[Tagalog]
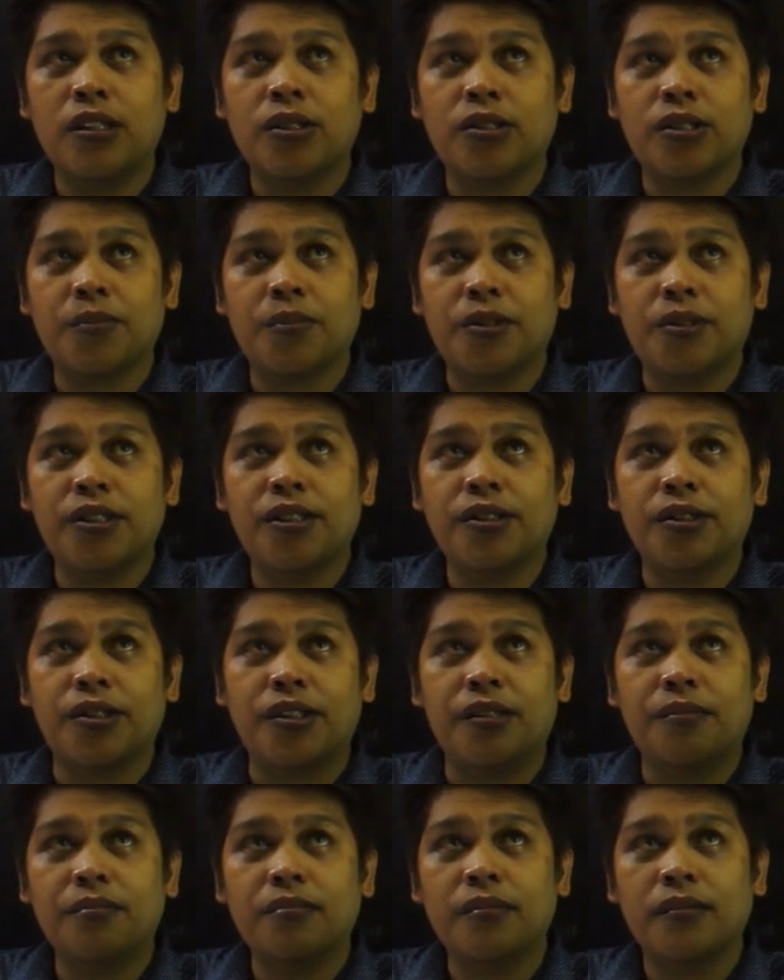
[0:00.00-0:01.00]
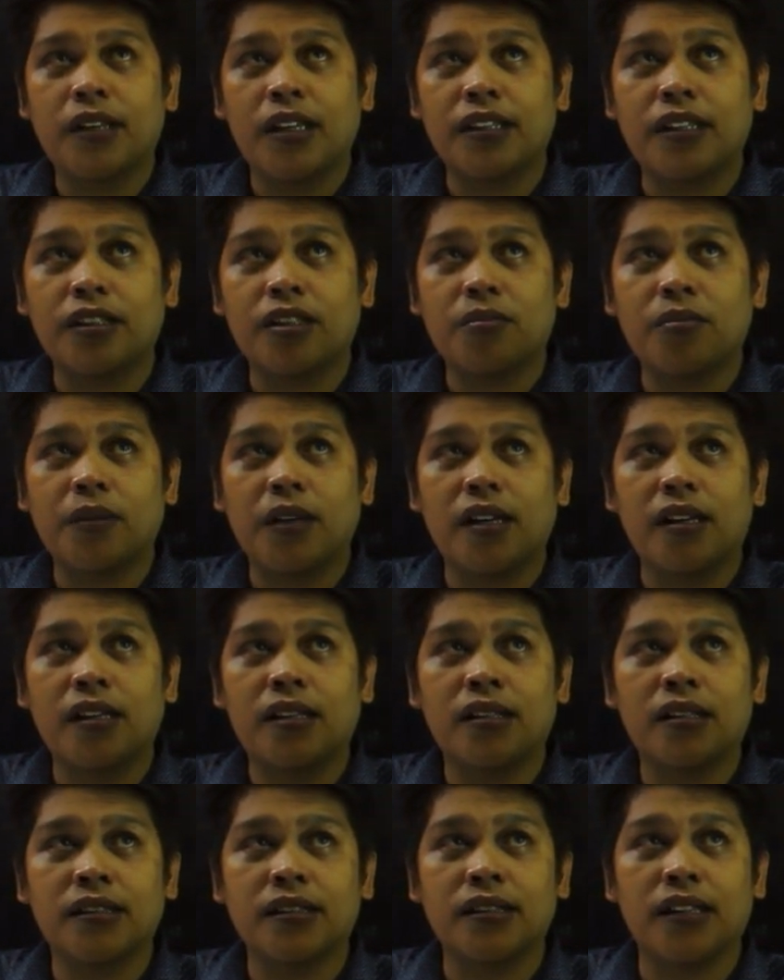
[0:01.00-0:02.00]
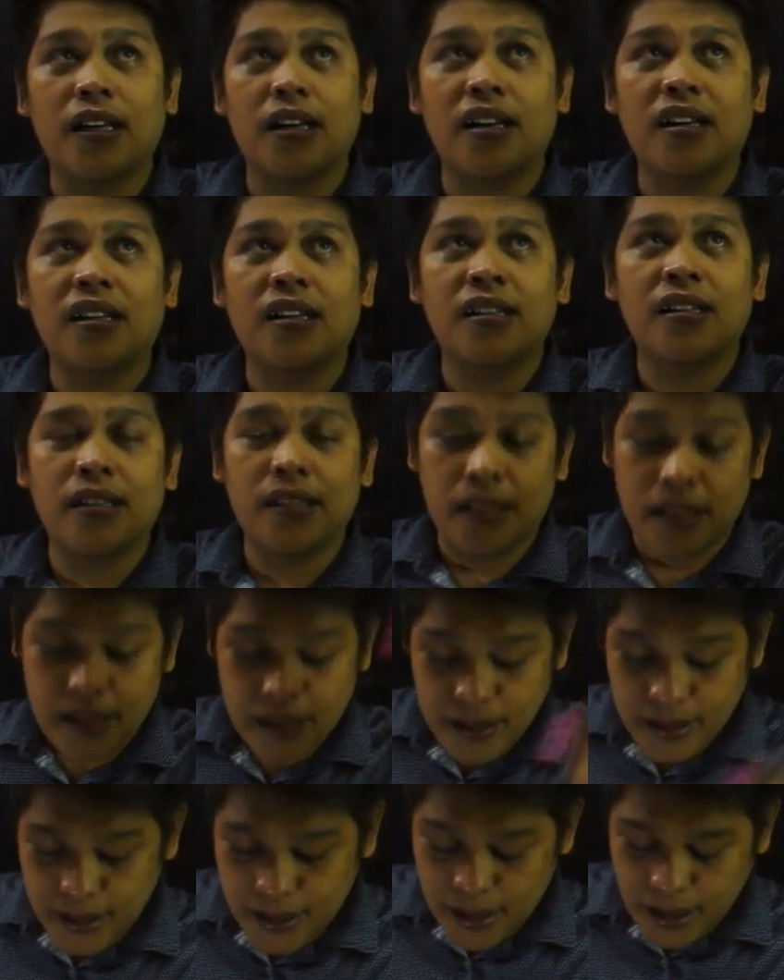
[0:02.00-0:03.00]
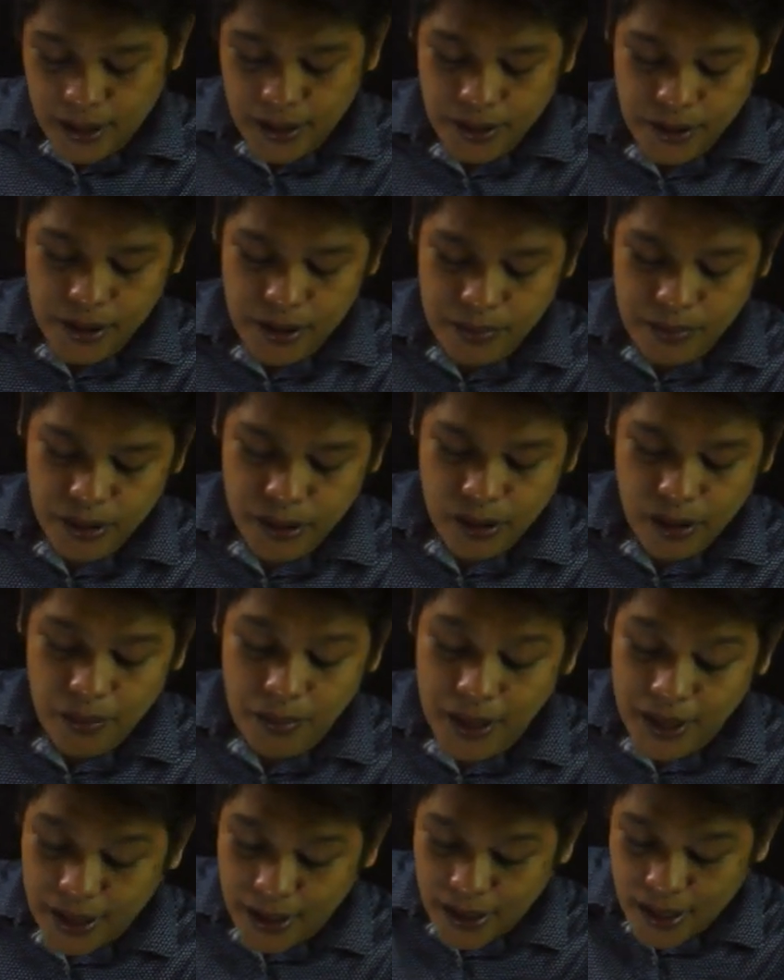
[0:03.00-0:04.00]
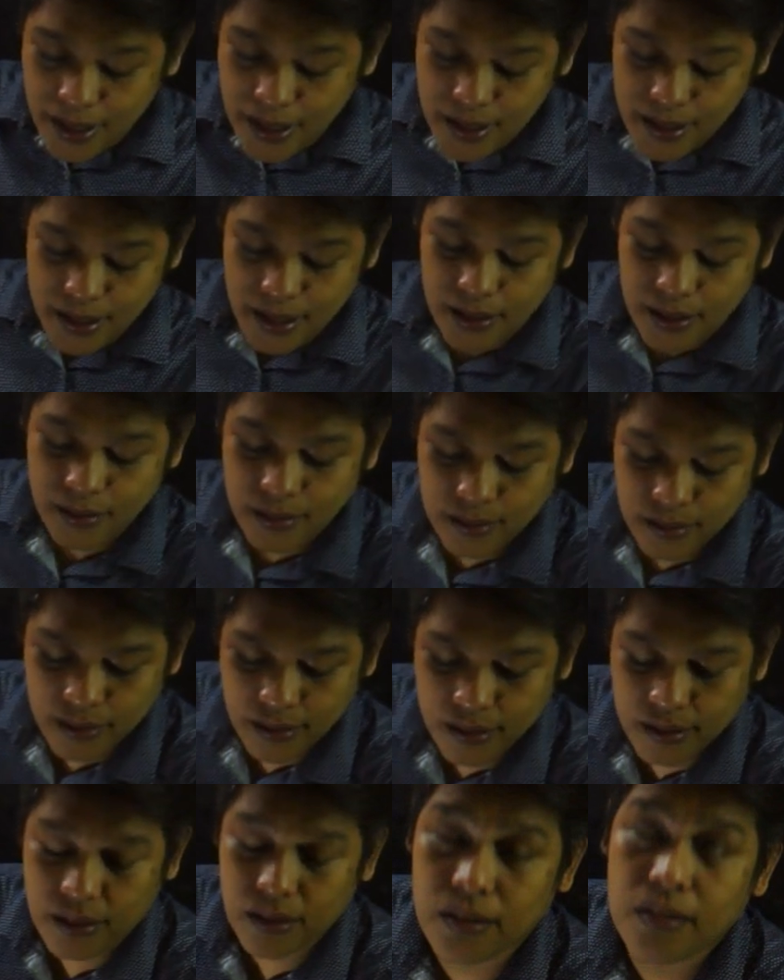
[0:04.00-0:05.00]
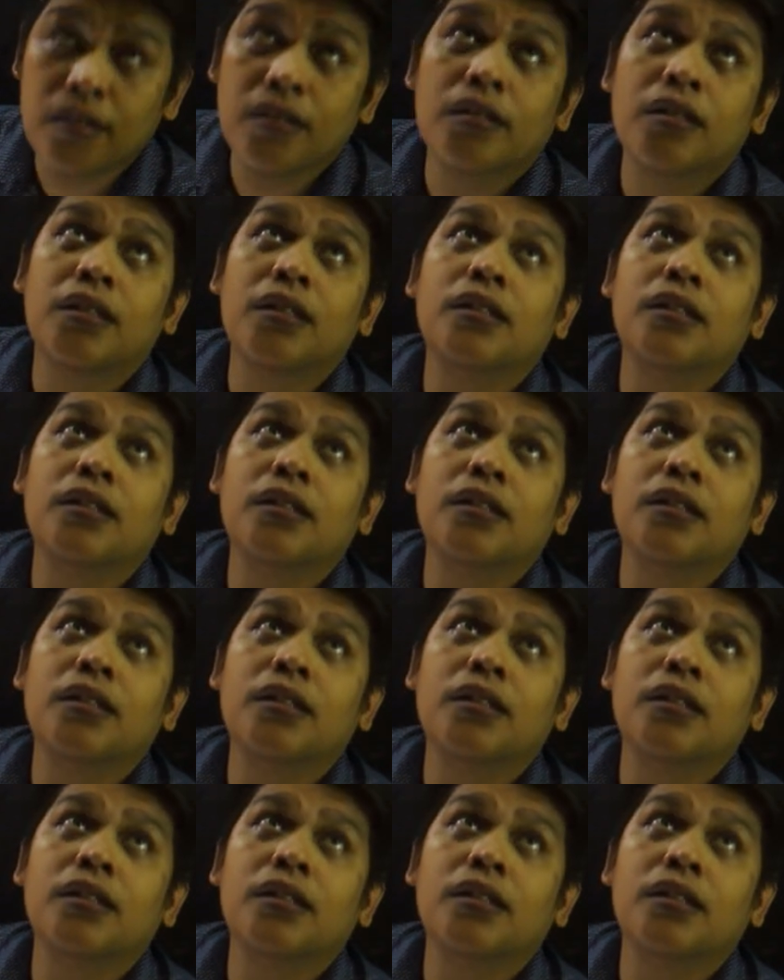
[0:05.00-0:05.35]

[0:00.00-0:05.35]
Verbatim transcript: dito sa first term at ito pa sa second term. So, ang mangyayari dyan, no?